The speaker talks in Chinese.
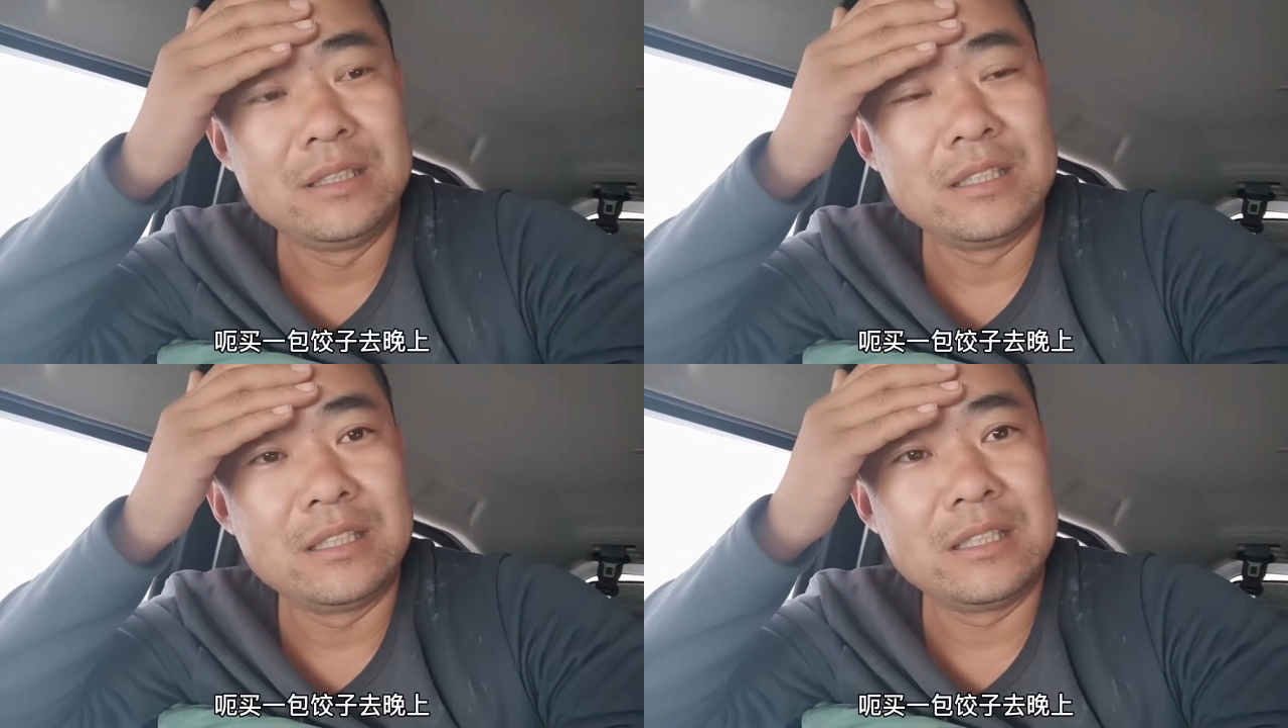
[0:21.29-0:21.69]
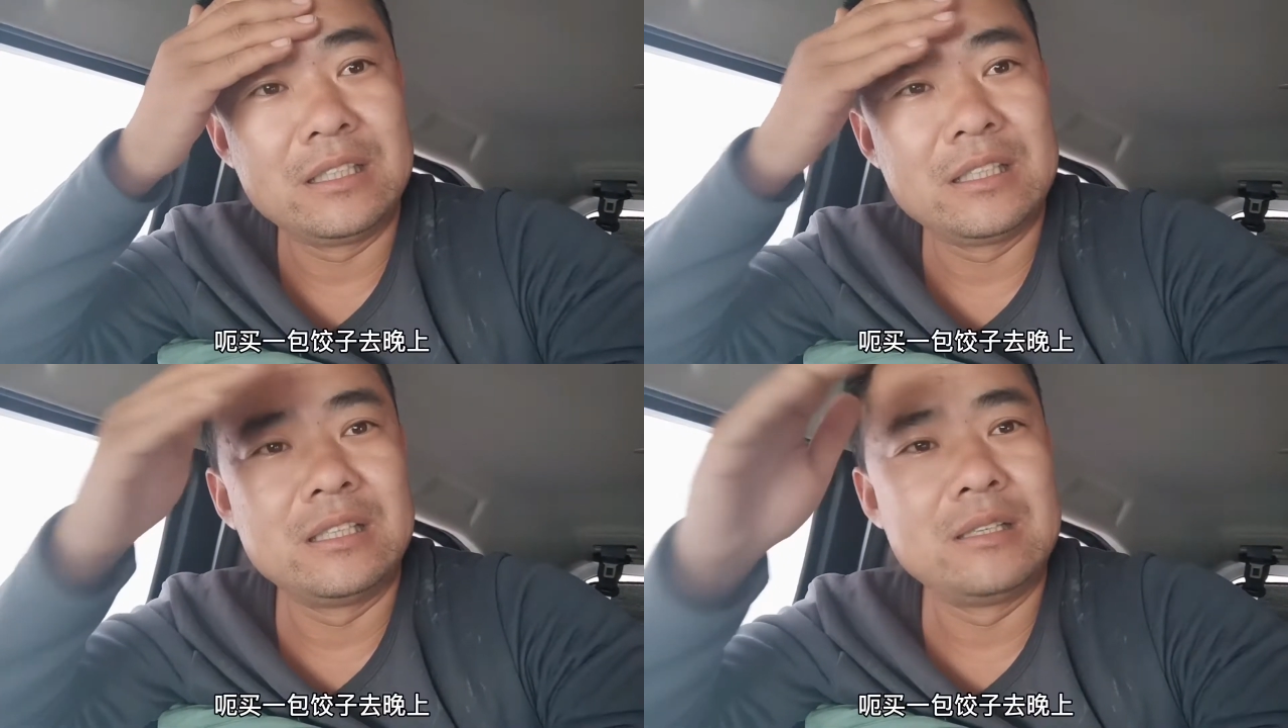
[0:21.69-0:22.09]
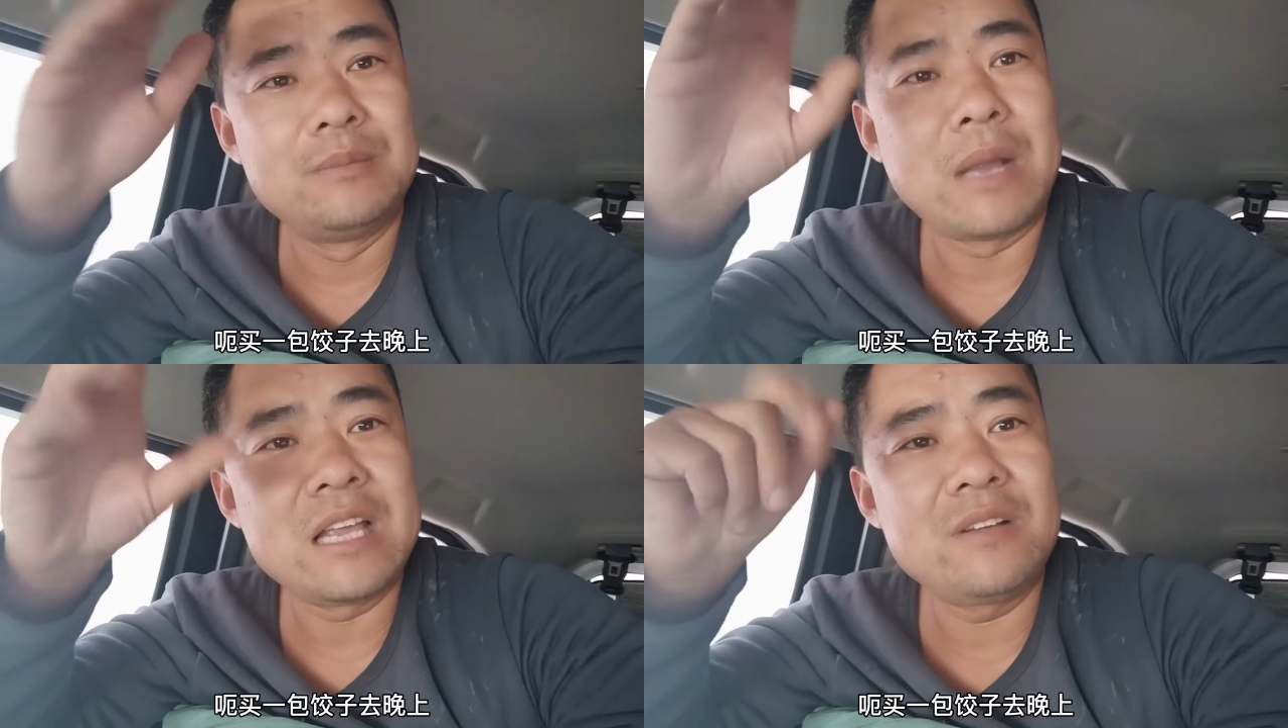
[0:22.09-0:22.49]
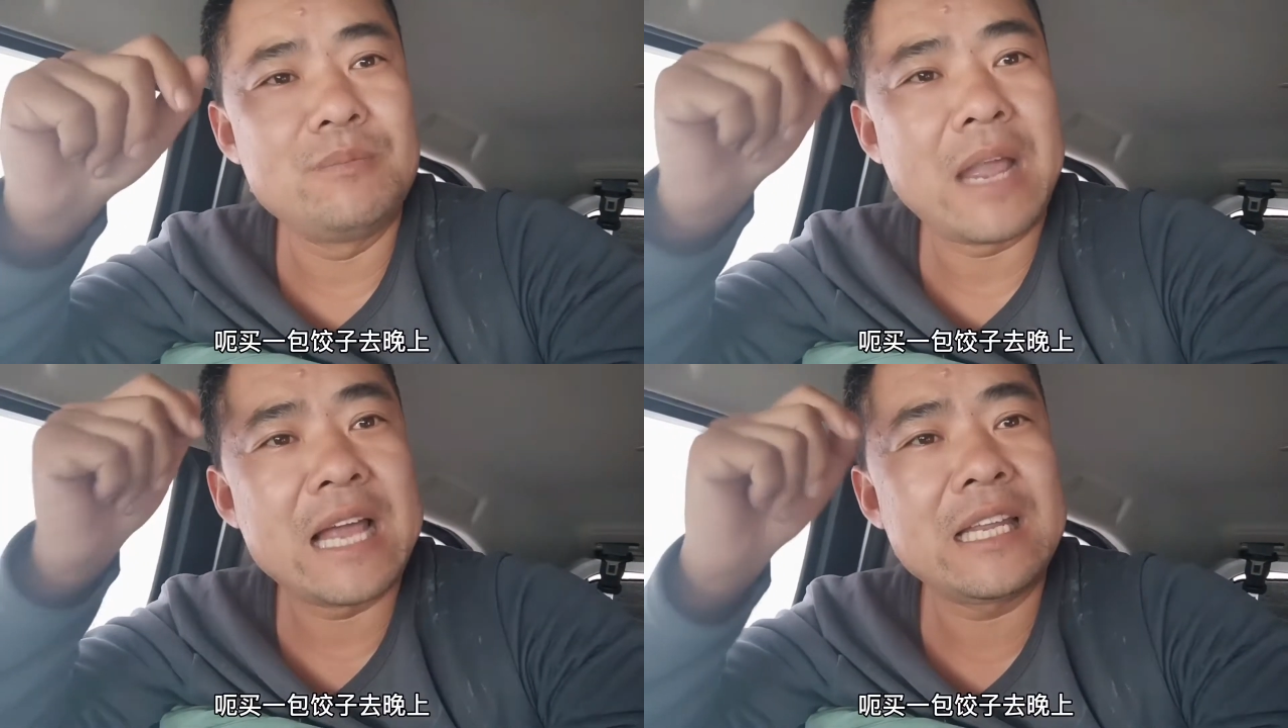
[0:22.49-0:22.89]
呃，买一
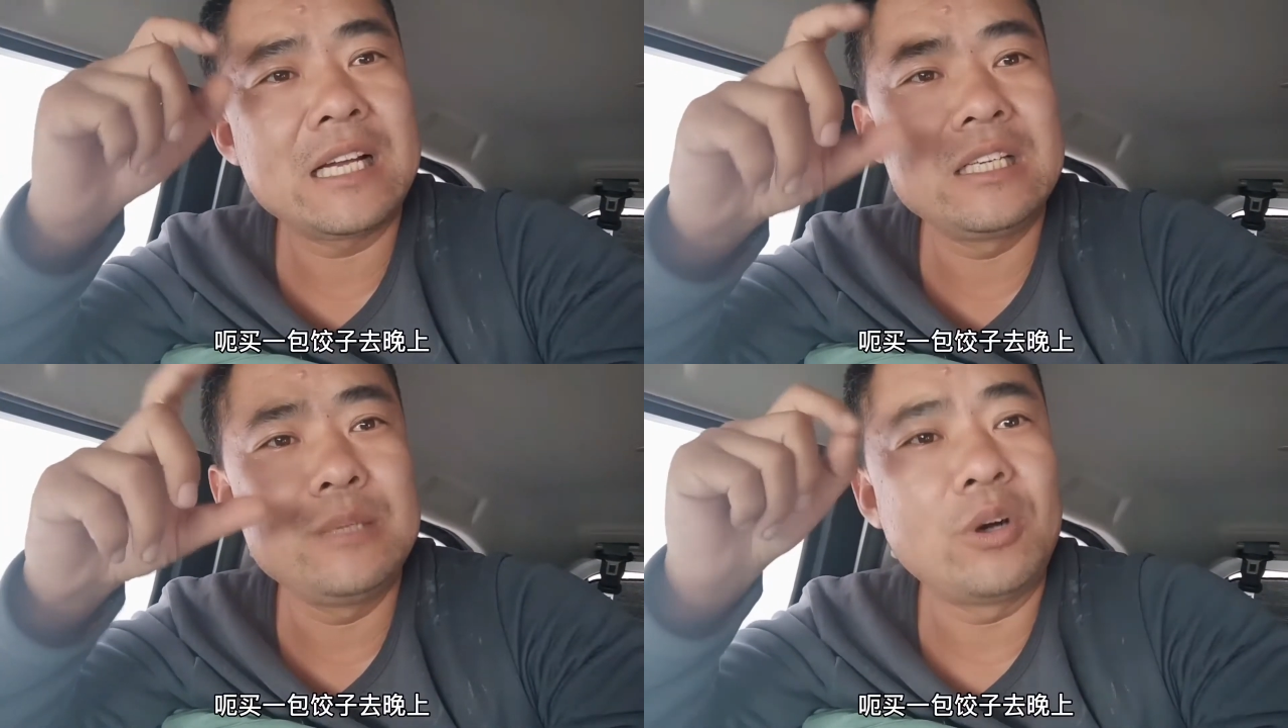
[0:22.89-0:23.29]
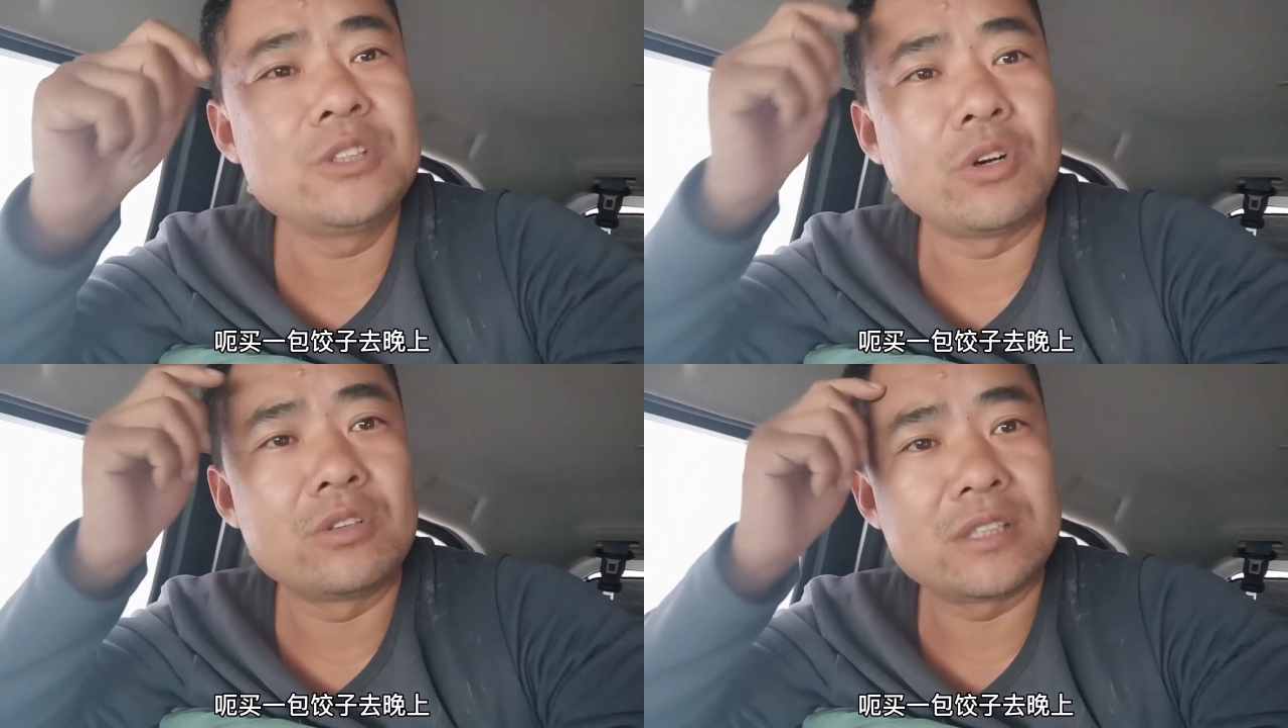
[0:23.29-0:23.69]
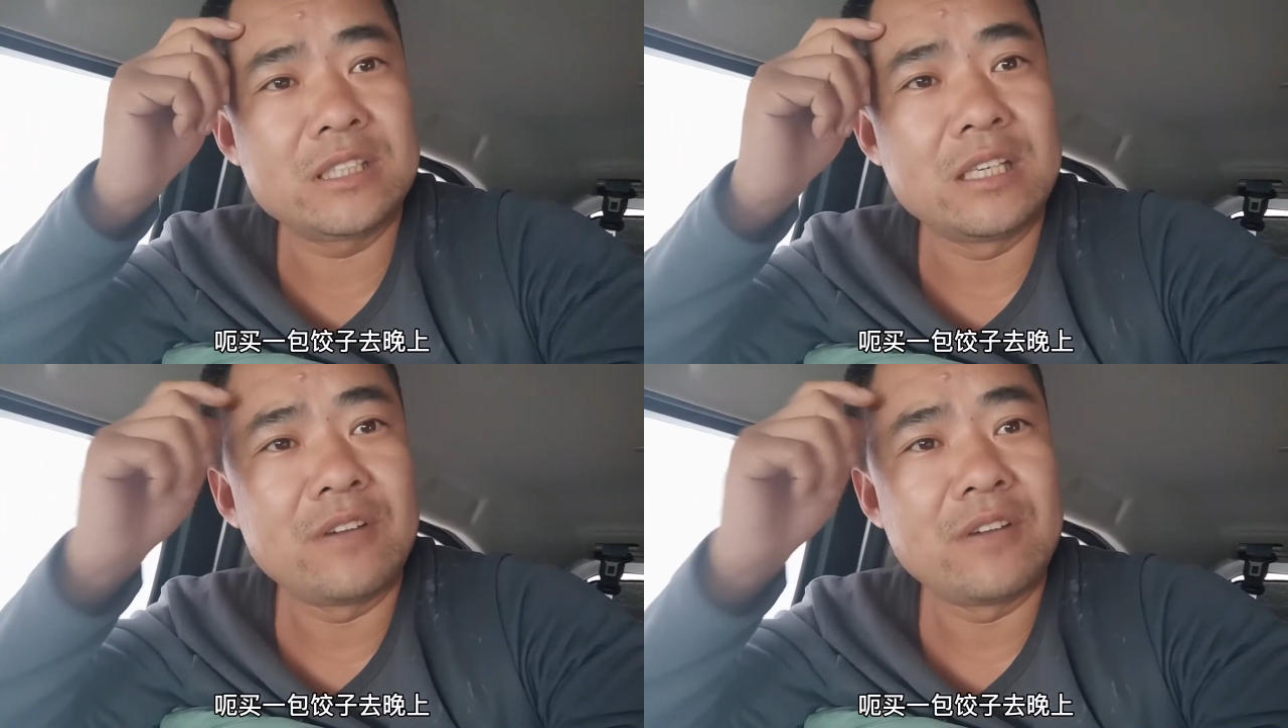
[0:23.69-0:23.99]
买那个一包饺子去，